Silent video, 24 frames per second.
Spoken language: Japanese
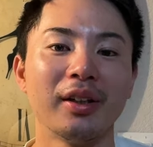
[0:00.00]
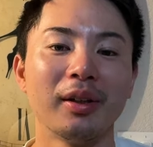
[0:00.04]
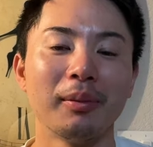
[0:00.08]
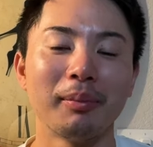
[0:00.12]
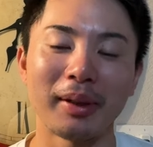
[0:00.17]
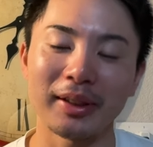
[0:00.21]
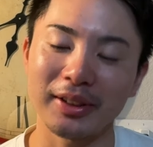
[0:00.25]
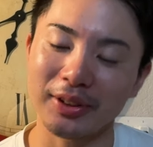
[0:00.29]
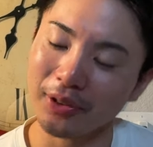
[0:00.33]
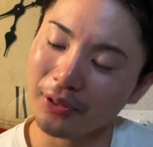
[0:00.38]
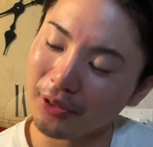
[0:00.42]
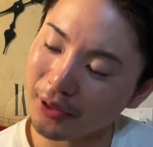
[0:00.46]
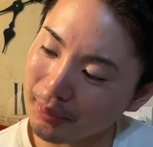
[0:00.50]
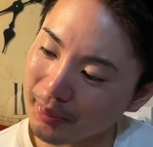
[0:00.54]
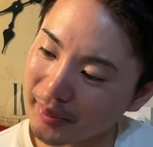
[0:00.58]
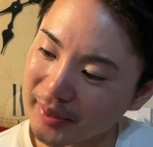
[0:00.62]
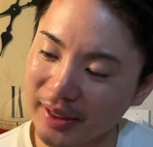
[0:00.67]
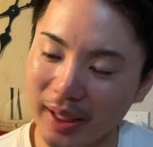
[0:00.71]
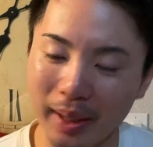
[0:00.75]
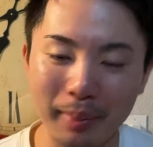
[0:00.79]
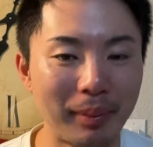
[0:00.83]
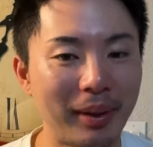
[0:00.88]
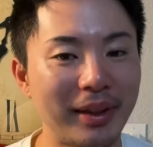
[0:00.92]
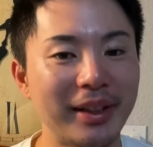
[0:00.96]
まあ、そういう
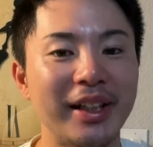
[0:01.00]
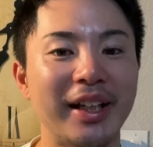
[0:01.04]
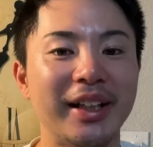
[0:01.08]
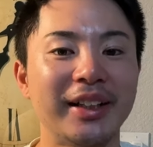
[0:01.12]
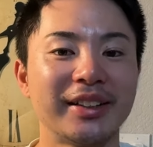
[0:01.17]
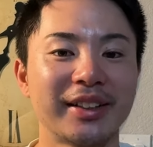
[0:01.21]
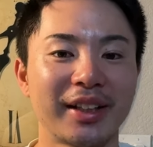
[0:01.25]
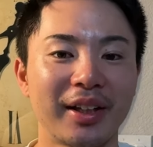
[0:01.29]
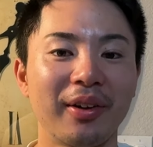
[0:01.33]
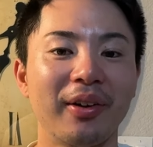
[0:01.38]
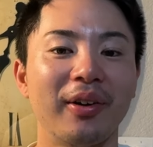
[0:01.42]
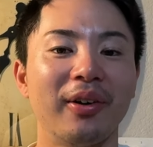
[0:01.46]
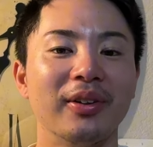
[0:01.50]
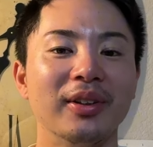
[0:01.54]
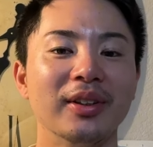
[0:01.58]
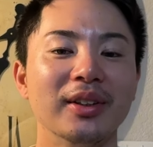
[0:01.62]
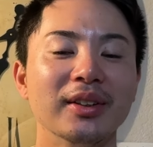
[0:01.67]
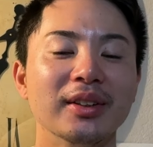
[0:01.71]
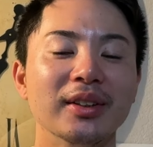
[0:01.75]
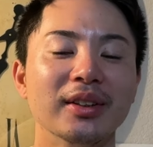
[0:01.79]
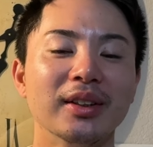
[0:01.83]
ピッチャーあんまいないですけど、